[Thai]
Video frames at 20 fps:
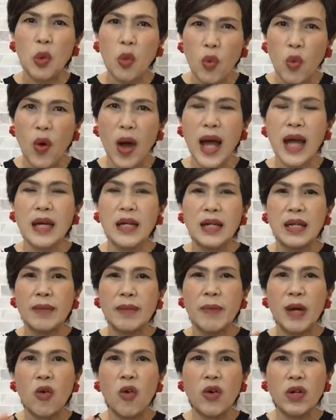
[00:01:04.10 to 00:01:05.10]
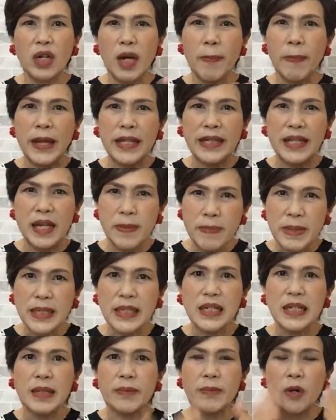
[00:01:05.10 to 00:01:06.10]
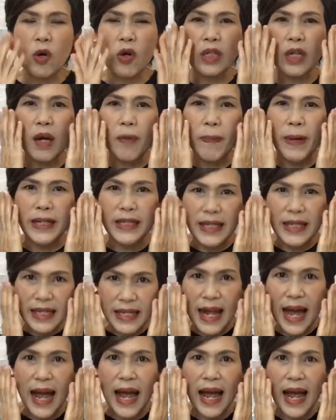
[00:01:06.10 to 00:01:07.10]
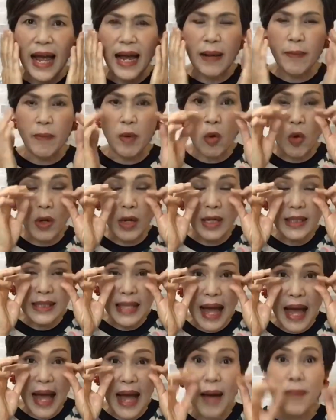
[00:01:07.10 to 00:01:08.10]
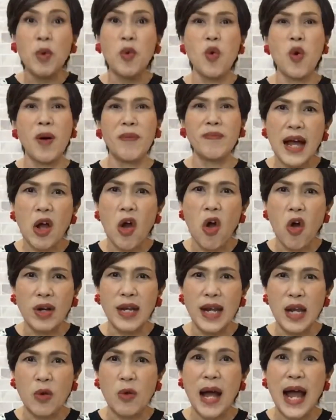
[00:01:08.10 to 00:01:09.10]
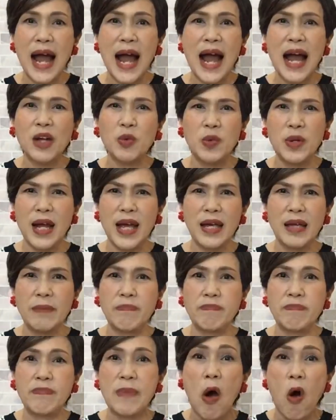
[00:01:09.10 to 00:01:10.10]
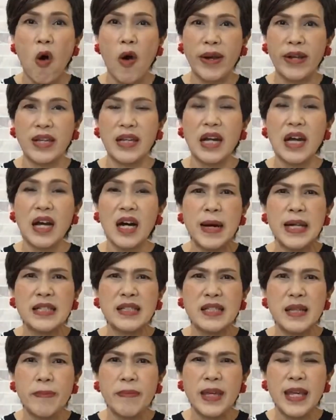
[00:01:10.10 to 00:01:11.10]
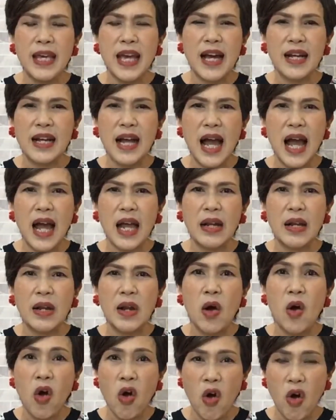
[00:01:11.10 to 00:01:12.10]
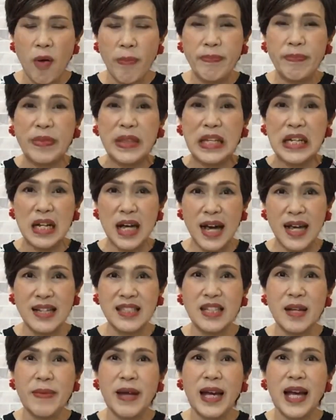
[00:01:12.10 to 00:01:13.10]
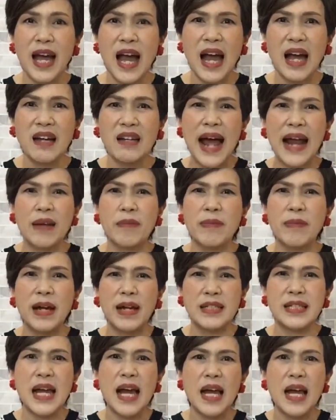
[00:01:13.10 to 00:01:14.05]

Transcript: ว บางคนก็เป็นที่มือบางคนก็เป็นที่หน้า บางคนก็ตาบวมของเหลวค้างอยู่ในปอด เยอะ จะมีอาการหอบเหนื่อยใช่ไหมคะหายใจ